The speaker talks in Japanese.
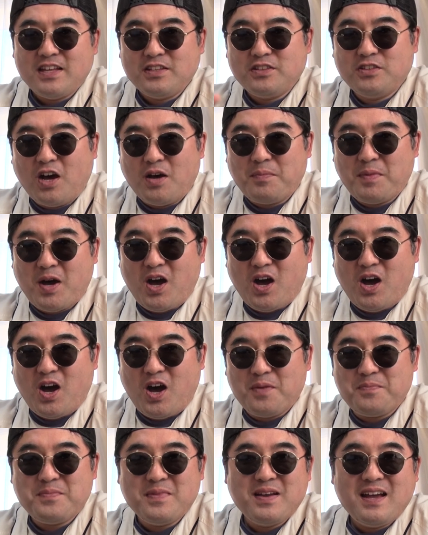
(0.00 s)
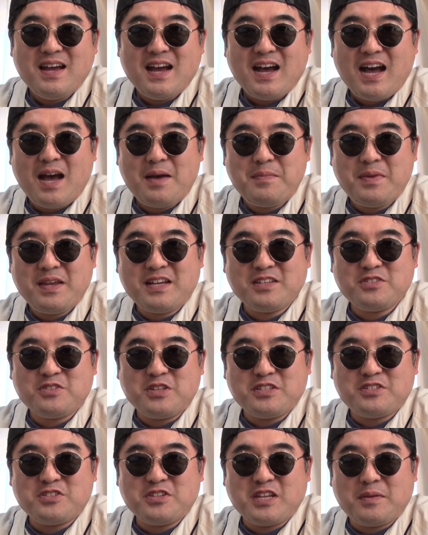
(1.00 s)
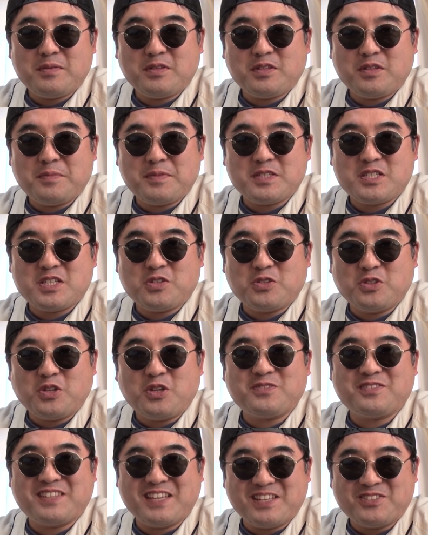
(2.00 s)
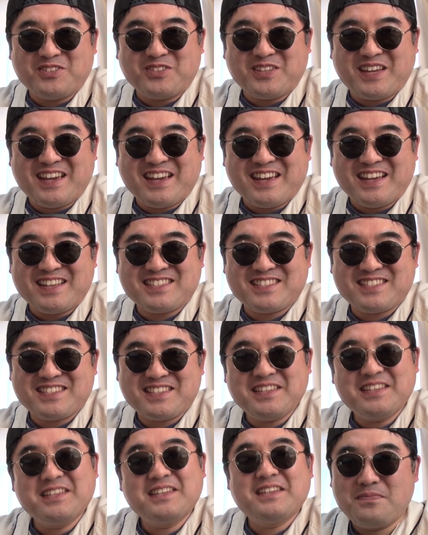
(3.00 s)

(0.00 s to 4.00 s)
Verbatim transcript: どうもアメリカ育ちのヤマト魂ことテッドです